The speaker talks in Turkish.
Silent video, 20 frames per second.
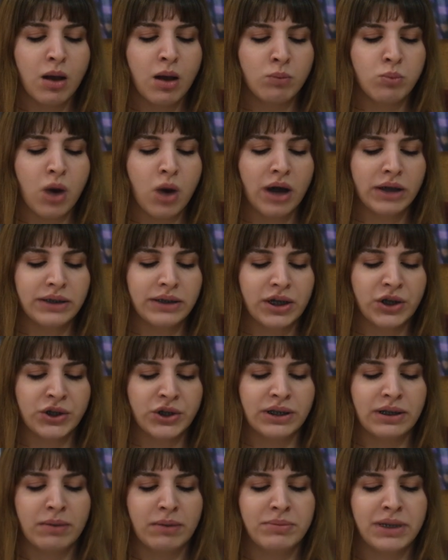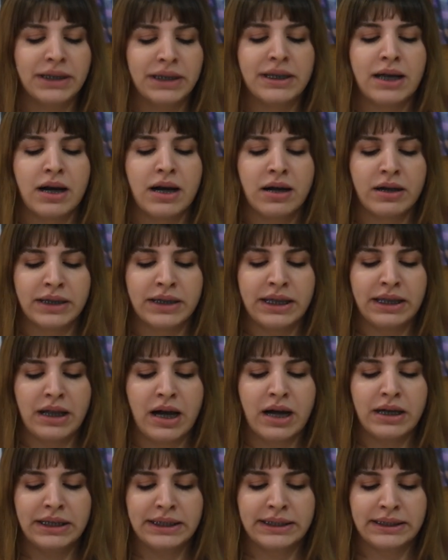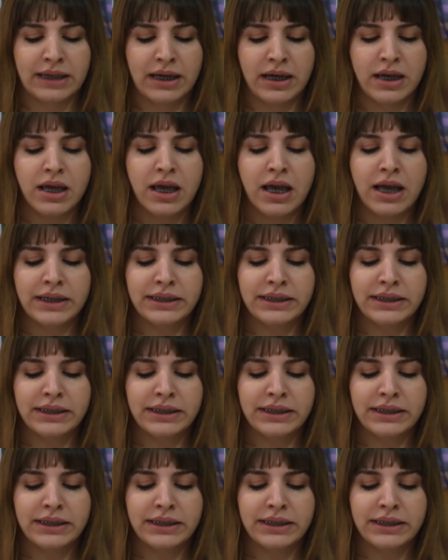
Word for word: Bu ayda yaşanan bir diğer hak ihlali ise